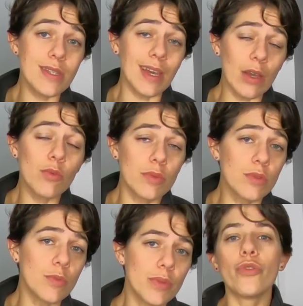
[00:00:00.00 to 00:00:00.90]
serré au bon
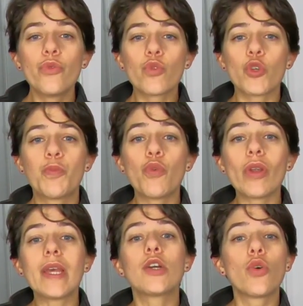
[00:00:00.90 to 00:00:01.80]
couple. Donc pour
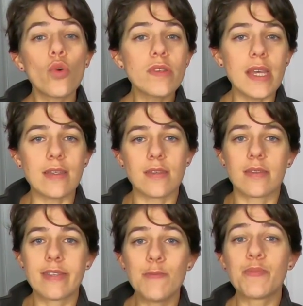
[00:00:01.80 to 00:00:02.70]
les gros axes
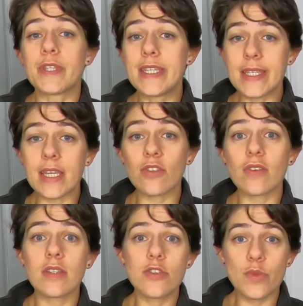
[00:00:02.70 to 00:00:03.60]
type
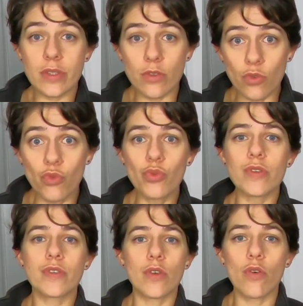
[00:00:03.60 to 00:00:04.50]
1098,
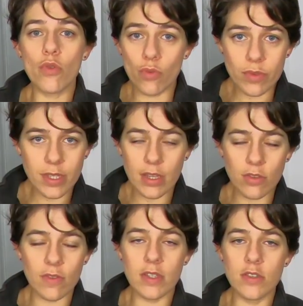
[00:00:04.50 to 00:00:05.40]
1200,
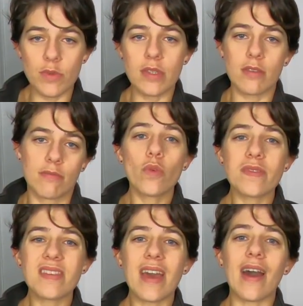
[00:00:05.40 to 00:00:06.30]
1198, on
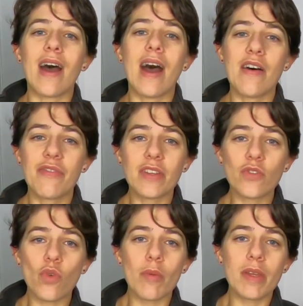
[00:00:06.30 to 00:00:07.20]
serre à
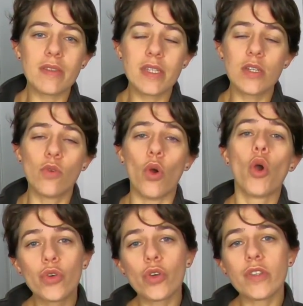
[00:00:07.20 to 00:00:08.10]
23 mètres kg
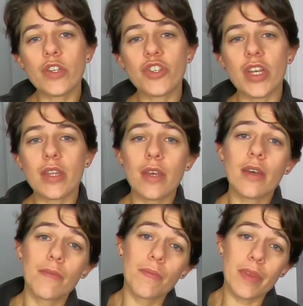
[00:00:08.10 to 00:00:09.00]
côté chaîne
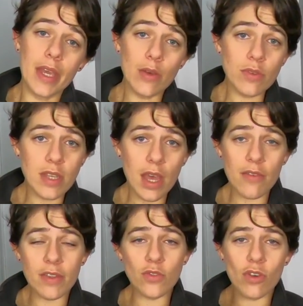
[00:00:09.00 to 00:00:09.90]
et on
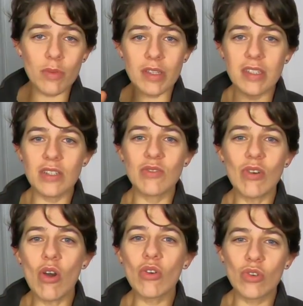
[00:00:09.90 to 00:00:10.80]
serre à 23 mètres
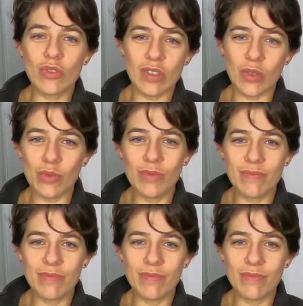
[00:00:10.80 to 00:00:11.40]
kg côté roue.